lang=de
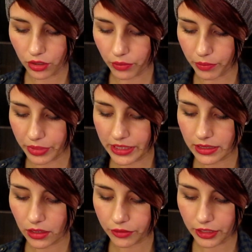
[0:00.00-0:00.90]
auch mit dem
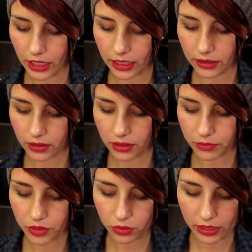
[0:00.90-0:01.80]
Pinsel auftragen.
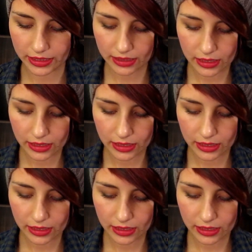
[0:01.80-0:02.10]
Ähm, so als